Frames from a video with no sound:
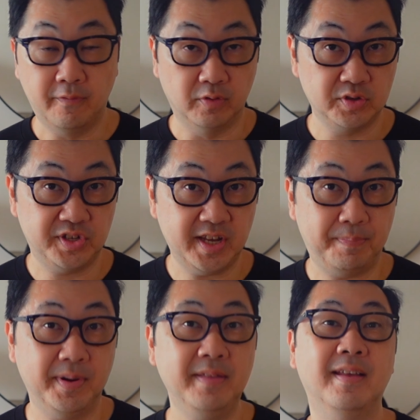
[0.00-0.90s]
Você
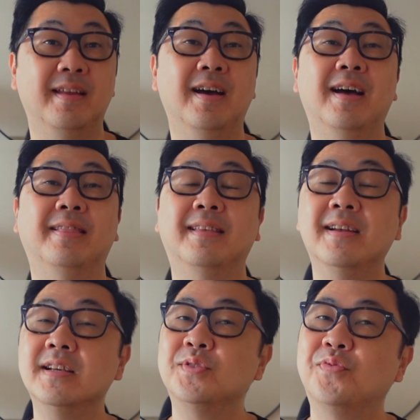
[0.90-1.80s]
aprenderá a
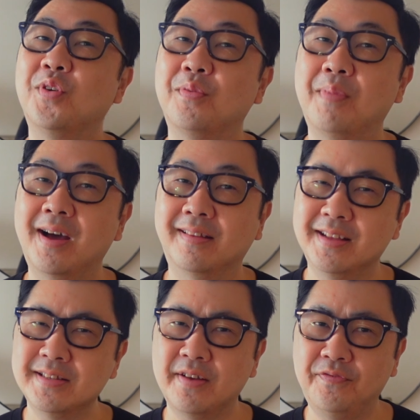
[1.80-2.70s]
transformar
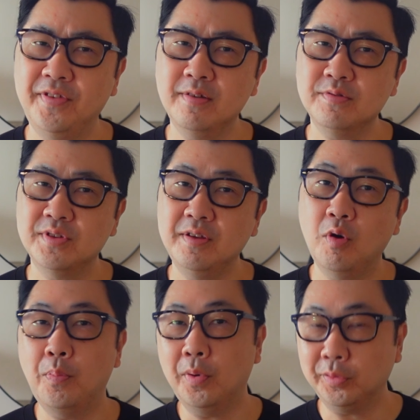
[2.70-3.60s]
desafios em
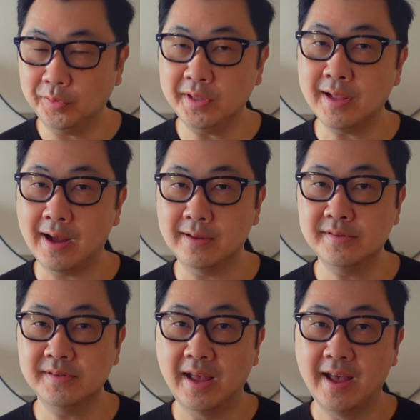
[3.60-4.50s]

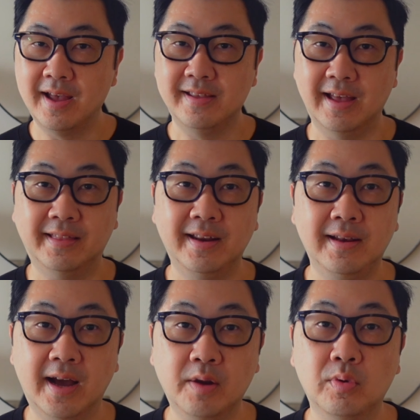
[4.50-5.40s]
oportunidades e a
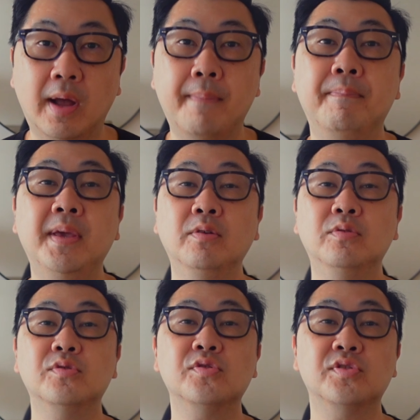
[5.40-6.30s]
trilhar o caminho
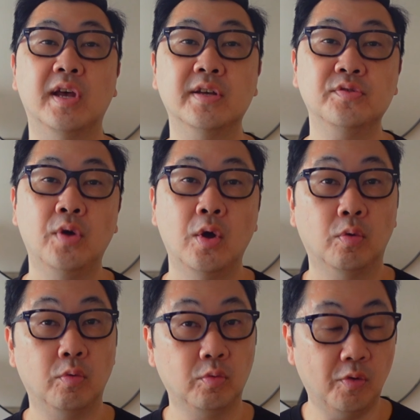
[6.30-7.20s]
do sucesso
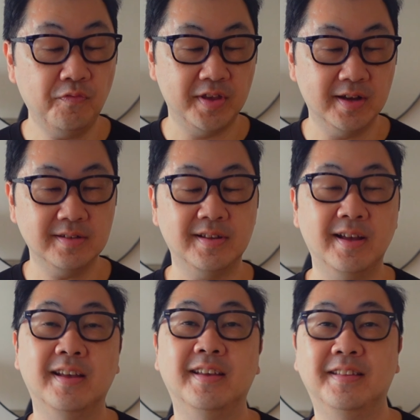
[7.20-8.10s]
com
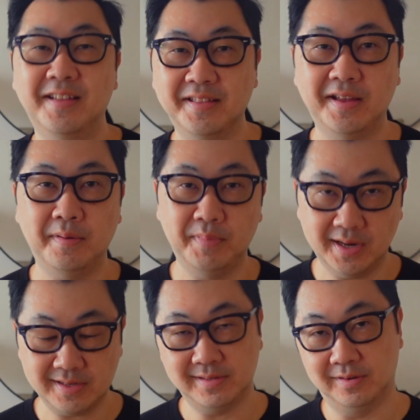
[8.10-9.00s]
confiança e
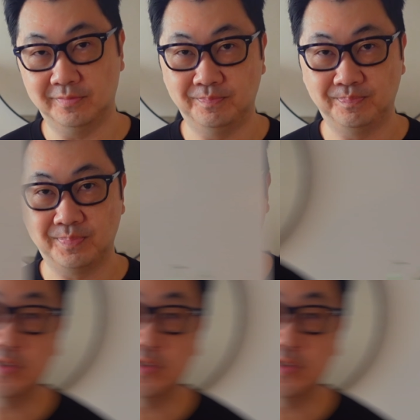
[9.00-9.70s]
determinação. Se